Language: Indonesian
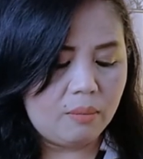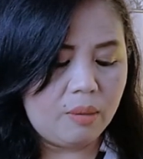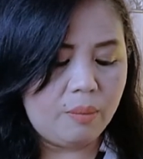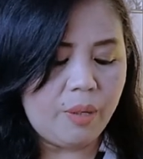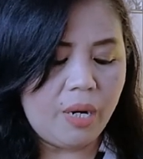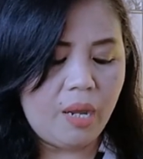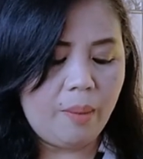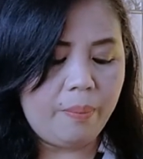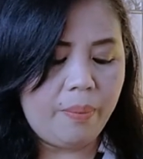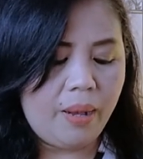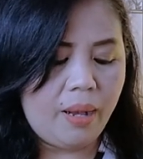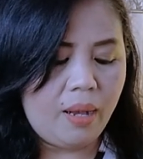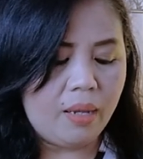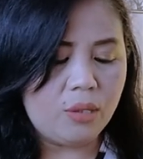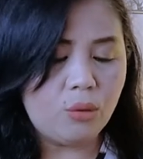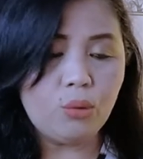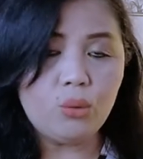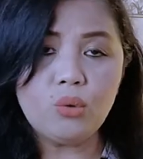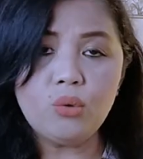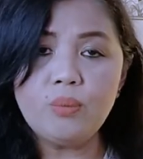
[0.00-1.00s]

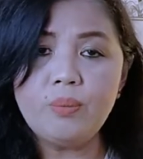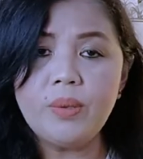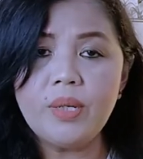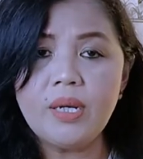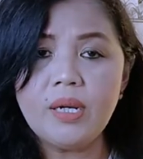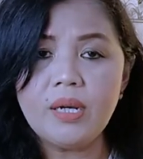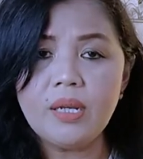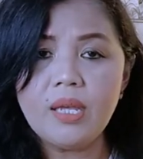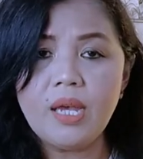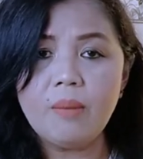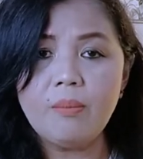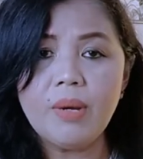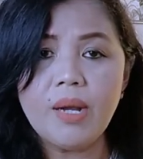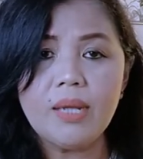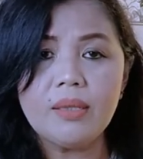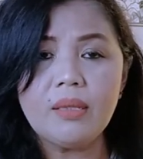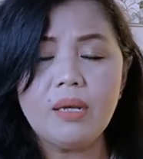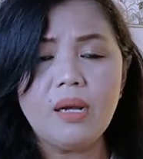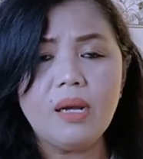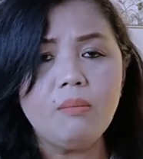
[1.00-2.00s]
beberapa YouTuber yang
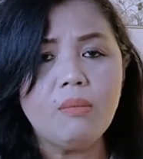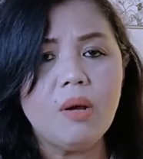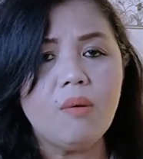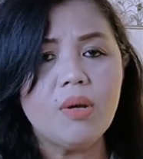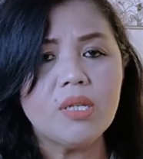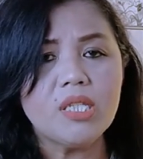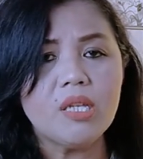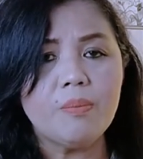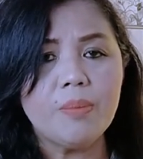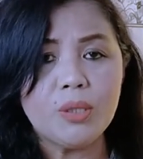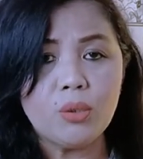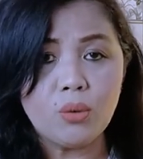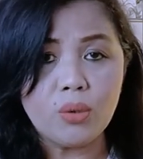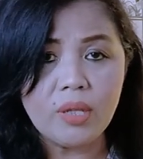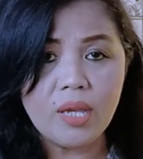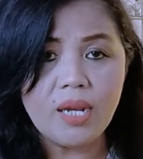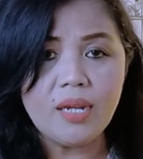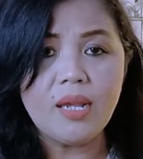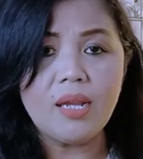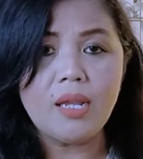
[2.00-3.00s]
mengatakan bahwa
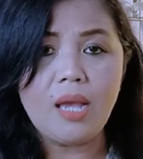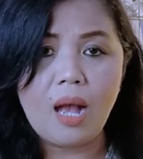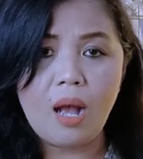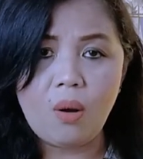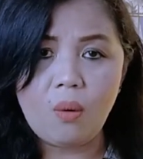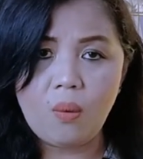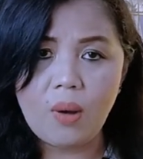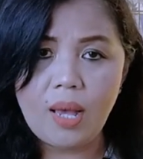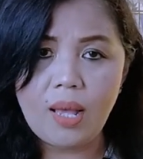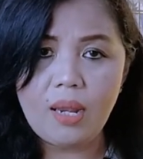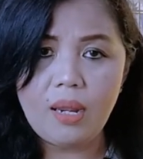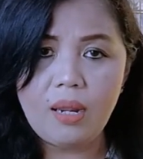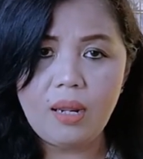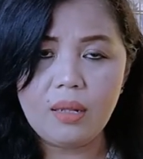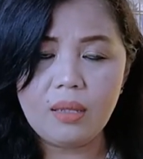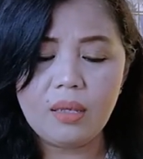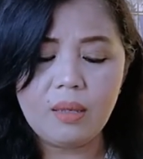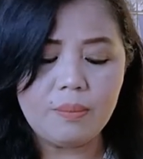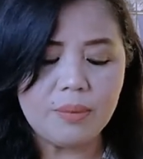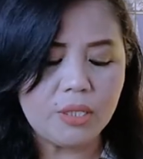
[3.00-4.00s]
sebetulnya dari
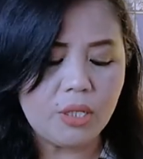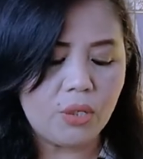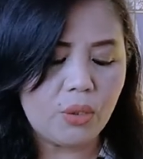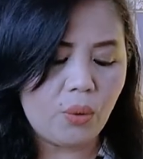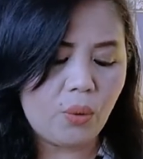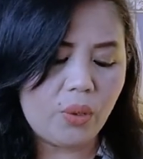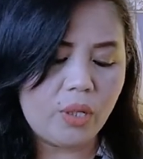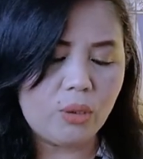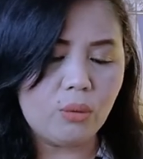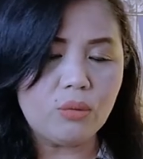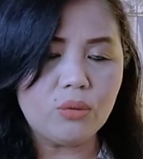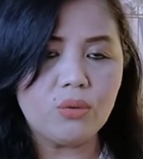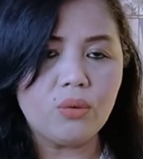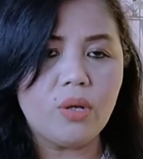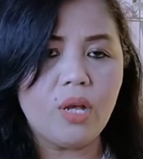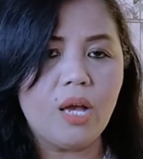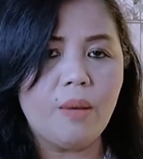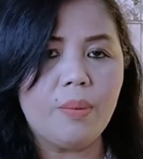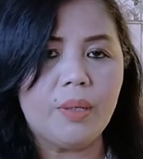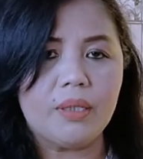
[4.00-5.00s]
awal Kim Shin Ho itu
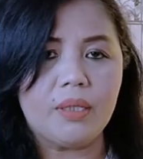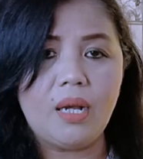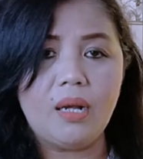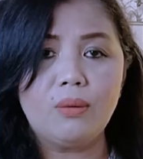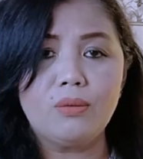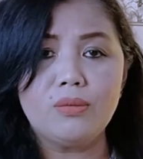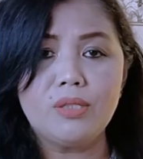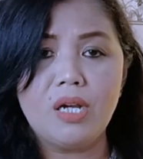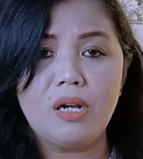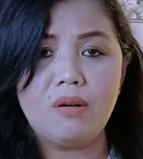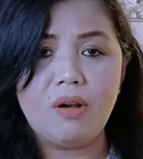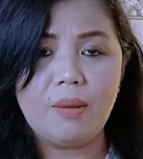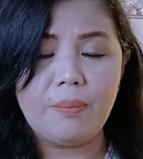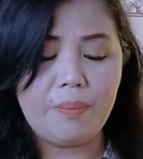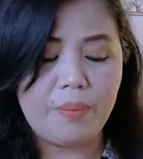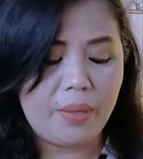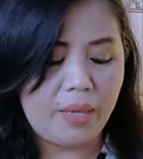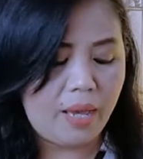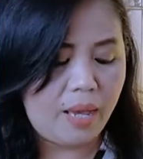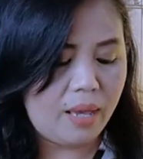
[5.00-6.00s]
juga bertanggung
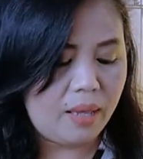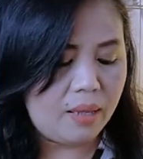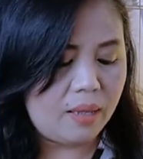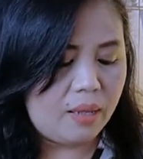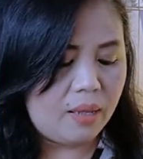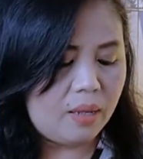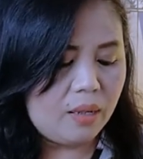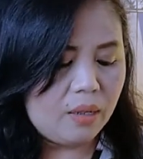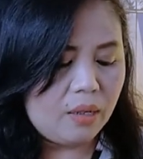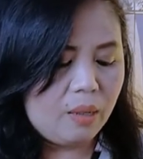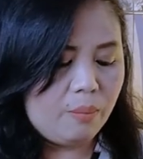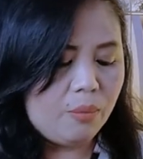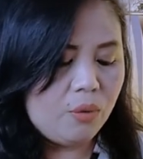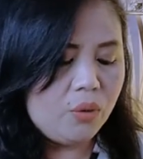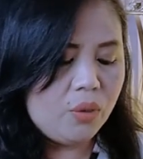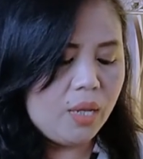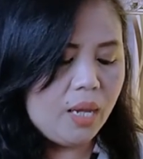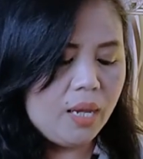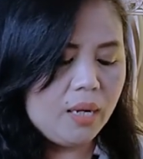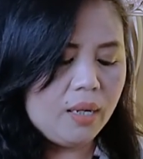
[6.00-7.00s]
jawab ya.
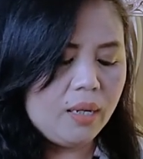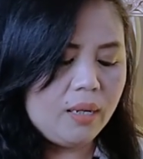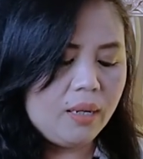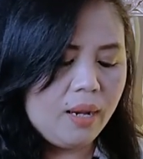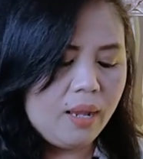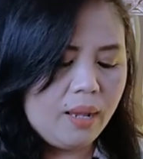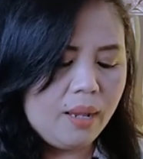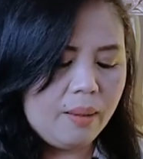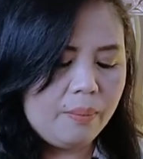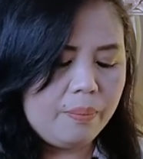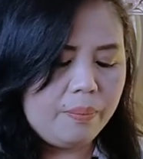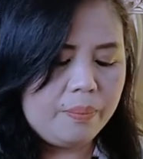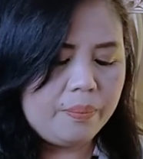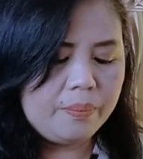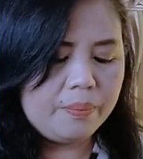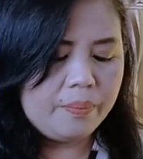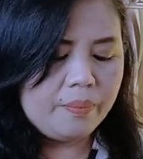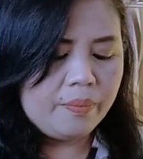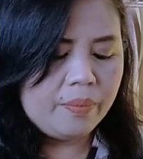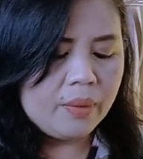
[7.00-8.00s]
Namun karena
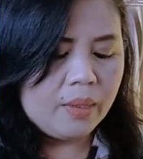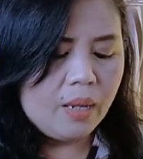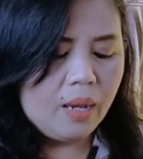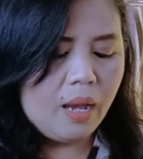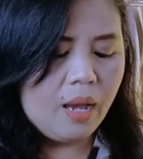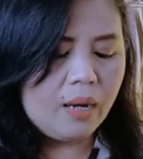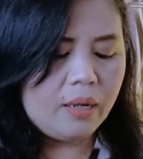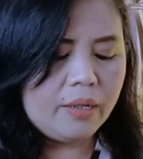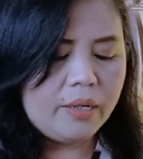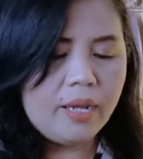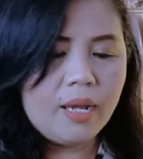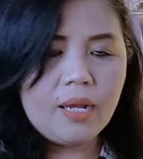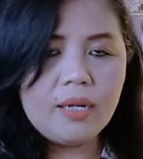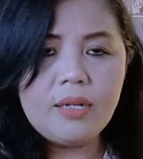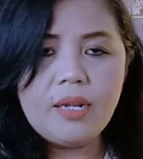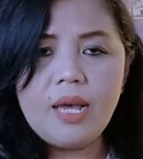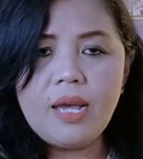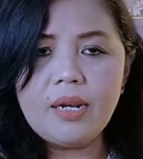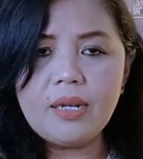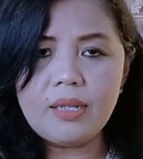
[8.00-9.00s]
ada
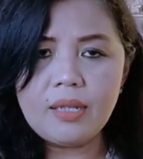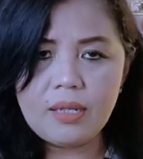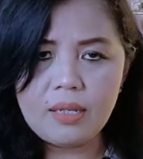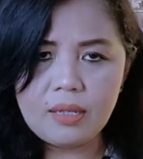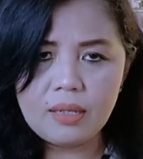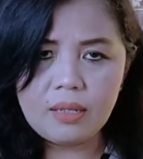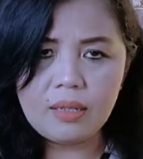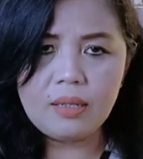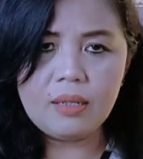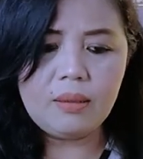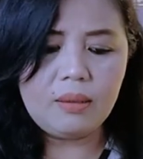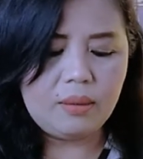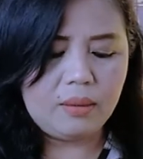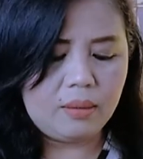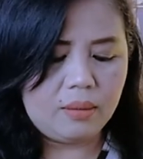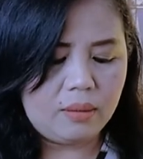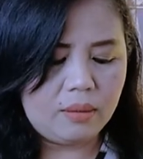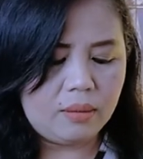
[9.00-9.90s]
dari